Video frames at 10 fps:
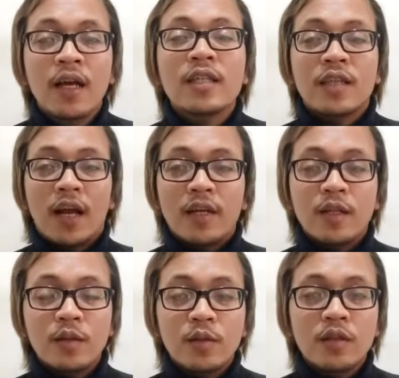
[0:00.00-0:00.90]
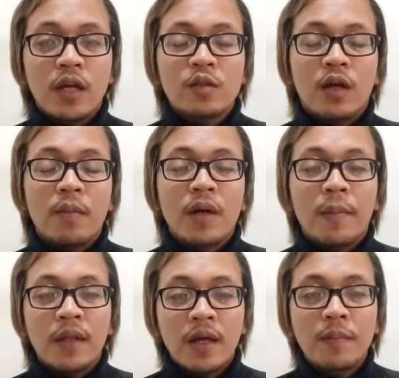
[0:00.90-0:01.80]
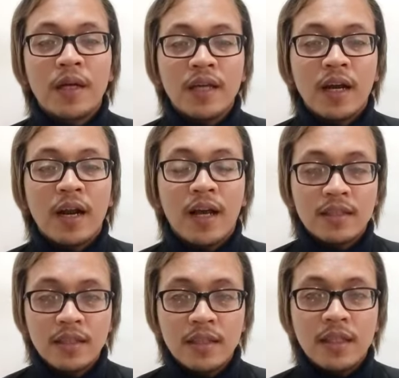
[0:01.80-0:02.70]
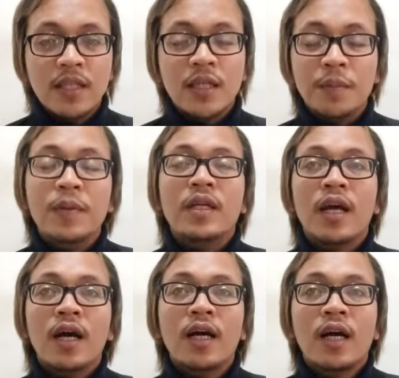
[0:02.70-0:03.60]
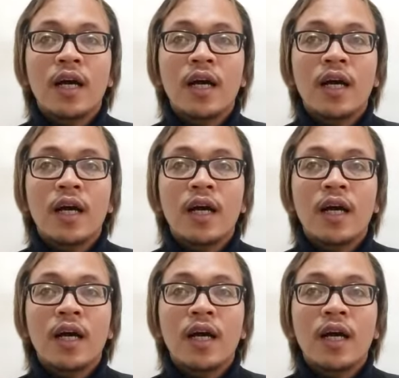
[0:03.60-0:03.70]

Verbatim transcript: Selain itu, saya juga mendapatkan banyak relasi di bidang